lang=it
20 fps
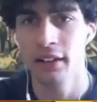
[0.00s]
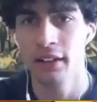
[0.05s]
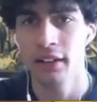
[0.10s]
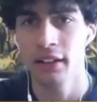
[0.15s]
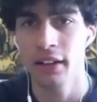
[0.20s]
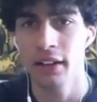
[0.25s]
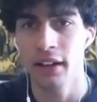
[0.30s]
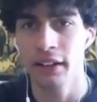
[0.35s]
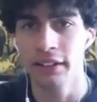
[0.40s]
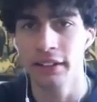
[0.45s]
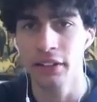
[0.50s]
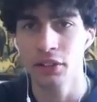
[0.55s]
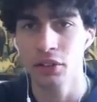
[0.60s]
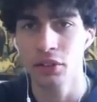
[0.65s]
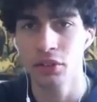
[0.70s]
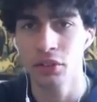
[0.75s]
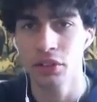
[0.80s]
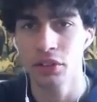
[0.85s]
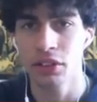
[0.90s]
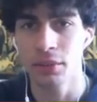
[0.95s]
Ah,
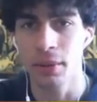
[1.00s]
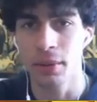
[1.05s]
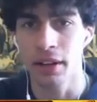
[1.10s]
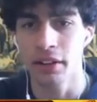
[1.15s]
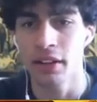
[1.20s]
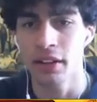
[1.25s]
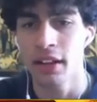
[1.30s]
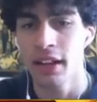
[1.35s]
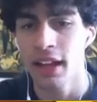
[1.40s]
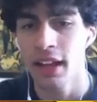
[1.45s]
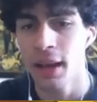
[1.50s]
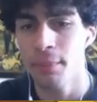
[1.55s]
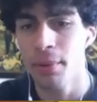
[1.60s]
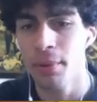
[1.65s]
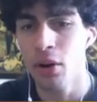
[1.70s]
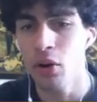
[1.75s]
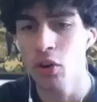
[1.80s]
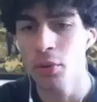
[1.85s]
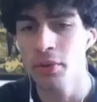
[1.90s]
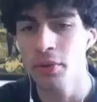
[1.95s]
tanto non ti viene. Eh,
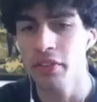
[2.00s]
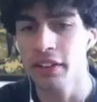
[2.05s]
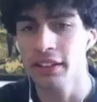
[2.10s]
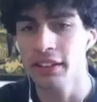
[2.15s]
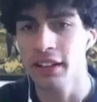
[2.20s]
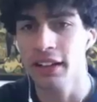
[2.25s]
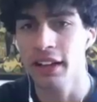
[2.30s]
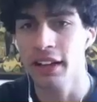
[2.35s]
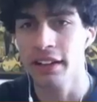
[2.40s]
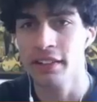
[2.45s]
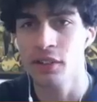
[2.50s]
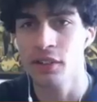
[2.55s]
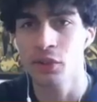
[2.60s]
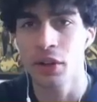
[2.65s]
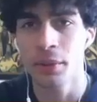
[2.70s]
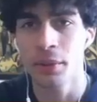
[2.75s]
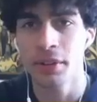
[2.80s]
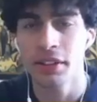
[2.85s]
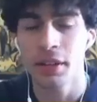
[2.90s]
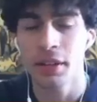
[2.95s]
però lui mi va a tankare
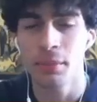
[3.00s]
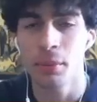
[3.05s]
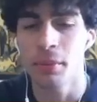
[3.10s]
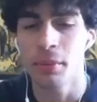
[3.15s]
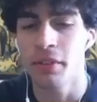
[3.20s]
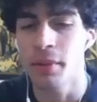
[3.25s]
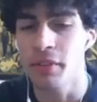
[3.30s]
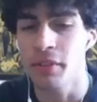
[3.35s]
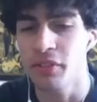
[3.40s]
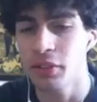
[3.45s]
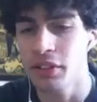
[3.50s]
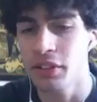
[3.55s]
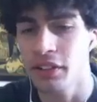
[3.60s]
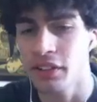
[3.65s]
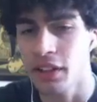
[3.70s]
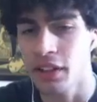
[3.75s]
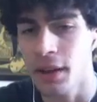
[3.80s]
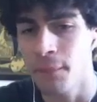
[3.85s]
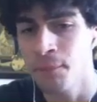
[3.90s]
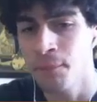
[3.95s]
sicuramente il bomba... Vabbè, fotte
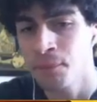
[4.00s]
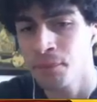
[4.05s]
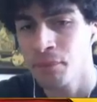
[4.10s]
sega.